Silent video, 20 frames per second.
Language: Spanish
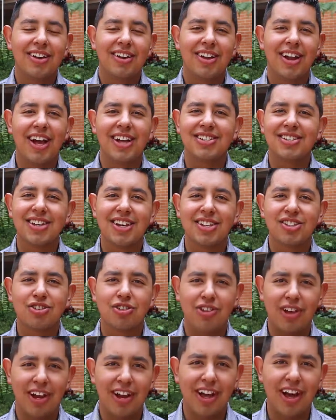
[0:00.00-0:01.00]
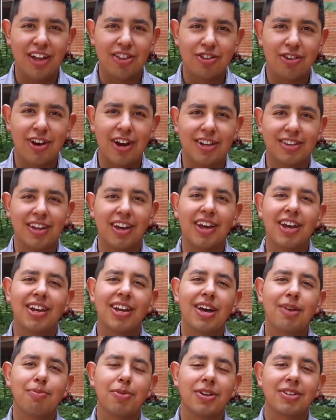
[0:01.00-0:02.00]
Gracias, soy Alejandro
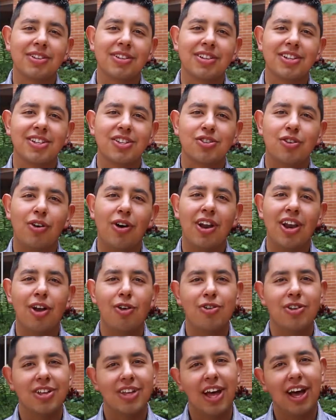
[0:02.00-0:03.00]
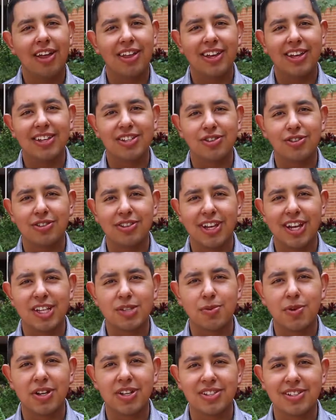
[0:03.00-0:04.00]
Cartagena, pertenezco a la unidad de gestión de
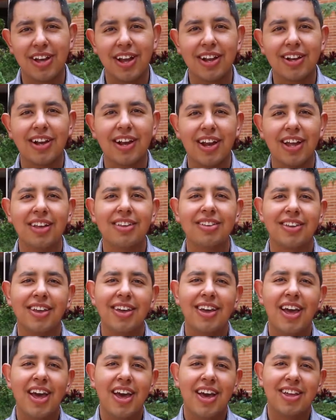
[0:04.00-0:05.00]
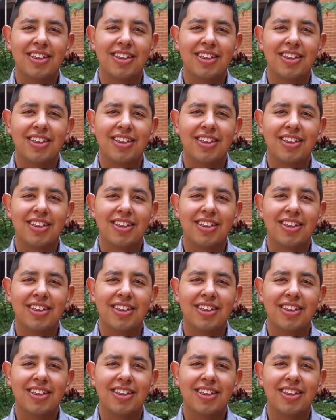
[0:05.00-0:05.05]
la experiencia del cliente